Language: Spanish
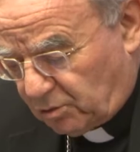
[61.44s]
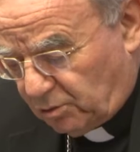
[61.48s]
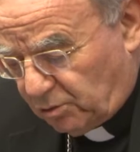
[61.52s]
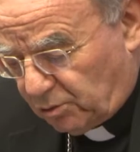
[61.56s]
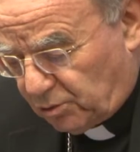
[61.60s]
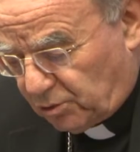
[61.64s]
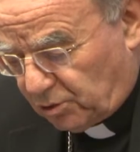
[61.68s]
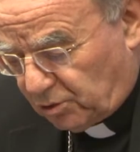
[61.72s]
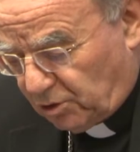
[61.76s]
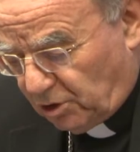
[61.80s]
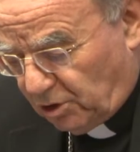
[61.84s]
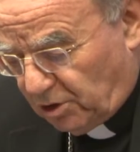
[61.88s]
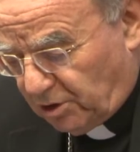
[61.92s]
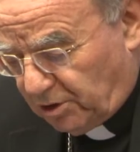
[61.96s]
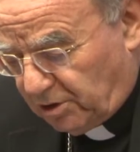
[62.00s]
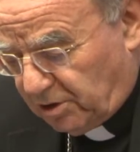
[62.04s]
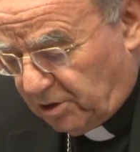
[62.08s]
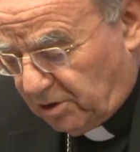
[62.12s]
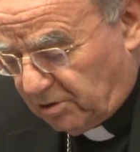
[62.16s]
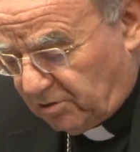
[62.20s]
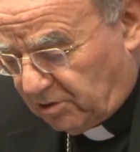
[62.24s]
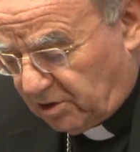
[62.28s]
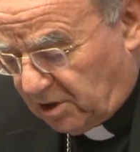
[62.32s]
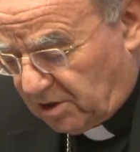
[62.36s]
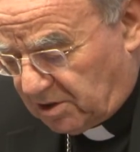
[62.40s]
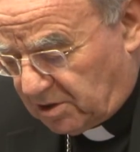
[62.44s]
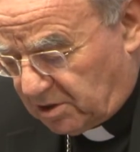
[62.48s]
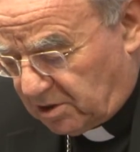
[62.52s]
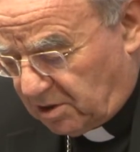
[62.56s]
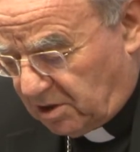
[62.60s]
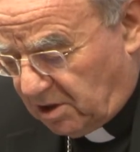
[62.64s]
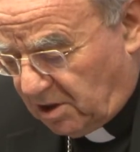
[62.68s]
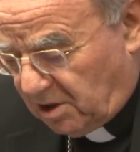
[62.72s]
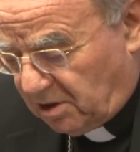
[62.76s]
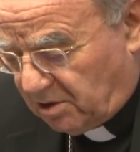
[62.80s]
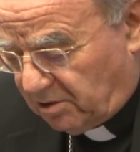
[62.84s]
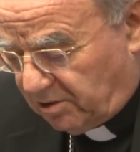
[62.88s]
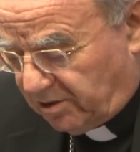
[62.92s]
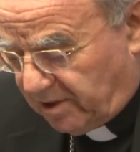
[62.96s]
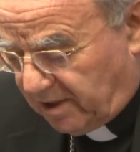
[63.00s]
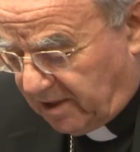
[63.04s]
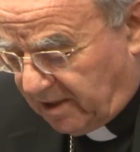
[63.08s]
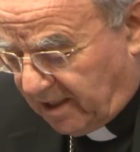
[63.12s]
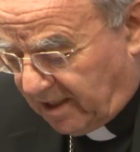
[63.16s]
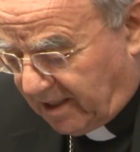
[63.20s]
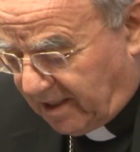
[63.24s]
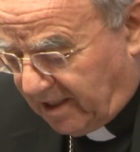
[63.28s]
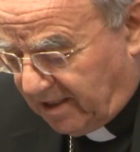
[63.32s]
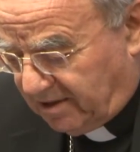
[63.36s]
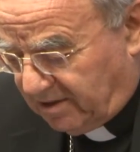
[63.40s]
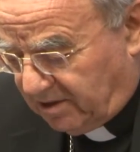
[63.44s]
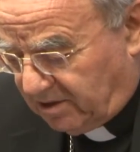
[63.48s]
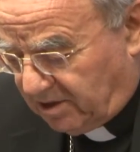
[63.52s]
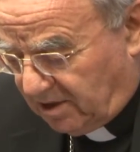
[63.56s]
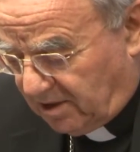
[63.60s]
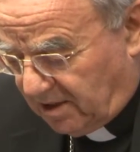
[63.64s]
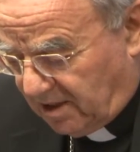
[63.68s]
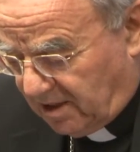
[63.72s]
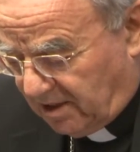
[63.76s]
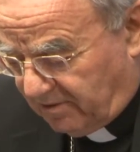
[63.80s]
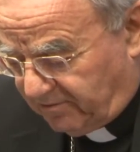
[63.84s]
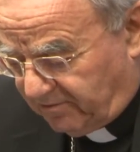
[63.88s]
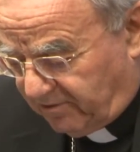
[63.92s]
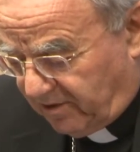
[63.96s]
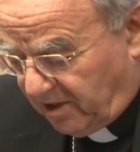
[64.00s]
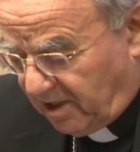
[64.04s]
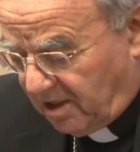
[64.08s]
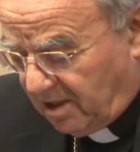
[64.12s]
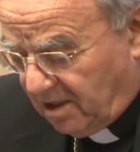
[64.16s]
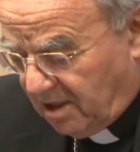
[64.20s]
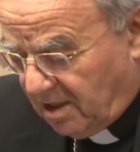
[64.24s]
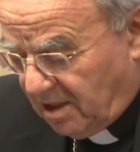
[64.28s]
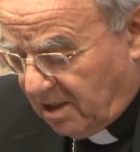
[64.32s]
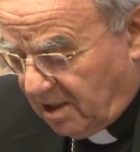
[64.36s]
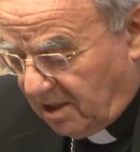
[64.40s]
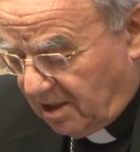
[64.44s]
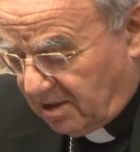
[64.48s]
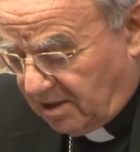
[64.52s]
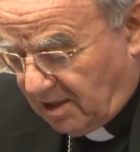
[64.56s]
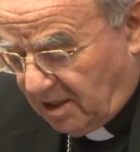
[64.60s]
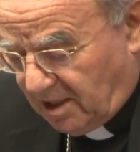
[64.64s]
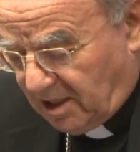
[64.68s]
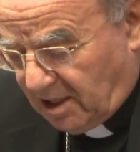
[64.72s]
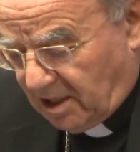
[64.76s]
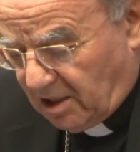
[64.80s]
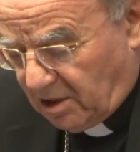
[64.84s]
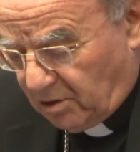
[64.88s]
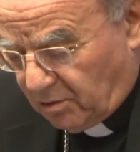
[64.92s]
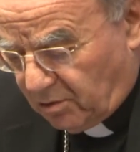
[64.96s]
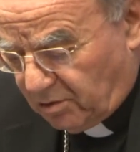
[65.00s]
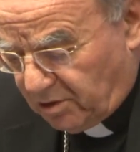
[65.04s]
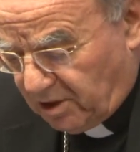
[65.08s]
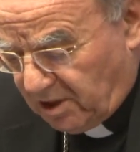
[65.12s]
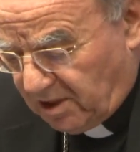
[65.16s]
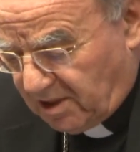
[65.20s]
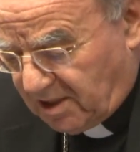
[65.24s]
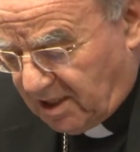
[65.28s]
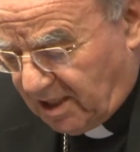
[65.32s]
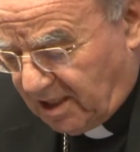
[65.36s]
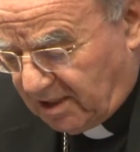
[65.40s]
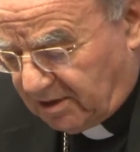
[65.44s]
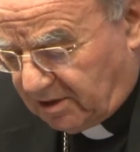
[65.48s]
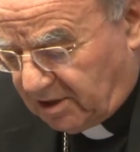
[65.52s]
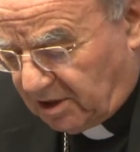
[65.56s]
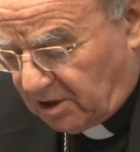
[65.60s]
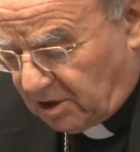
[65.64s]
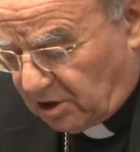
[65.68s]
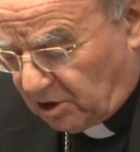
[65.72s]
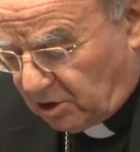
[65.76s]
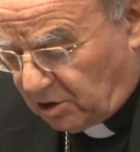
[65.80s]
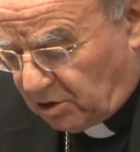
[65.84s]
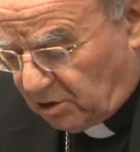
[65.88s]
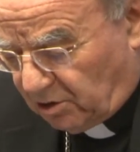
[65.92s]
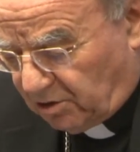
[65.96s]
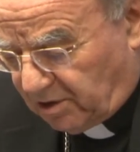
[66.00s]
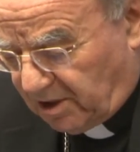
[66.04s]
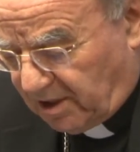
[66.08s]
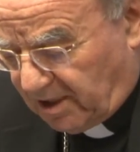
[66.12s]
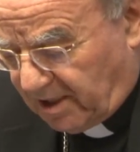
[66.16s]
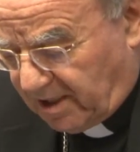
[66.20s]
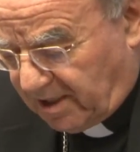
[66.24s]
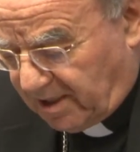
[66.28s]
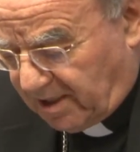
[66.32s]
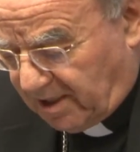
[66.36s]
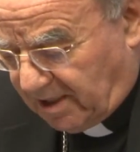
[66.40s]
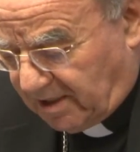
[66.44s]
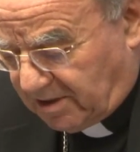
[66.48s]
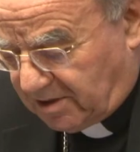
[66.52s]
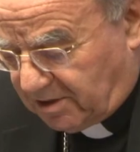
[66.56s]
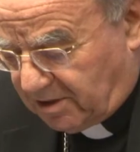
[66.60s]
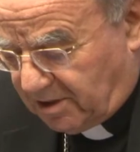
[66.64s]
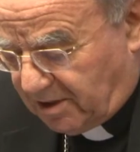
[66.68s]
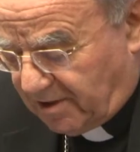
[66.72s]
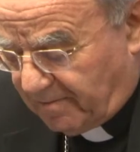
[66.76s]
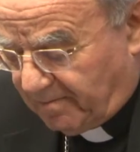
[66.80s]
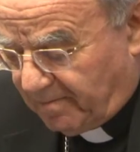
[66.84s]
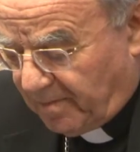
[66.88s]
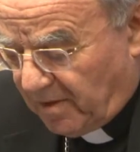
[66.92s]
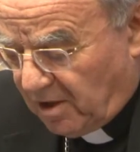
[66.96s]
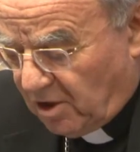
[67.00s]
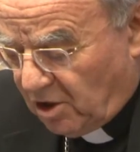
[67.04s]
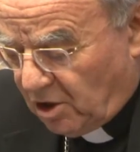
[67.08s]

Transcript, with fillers: custodio, testigo y garante de la fe y de la unidad de toda la Iglesia.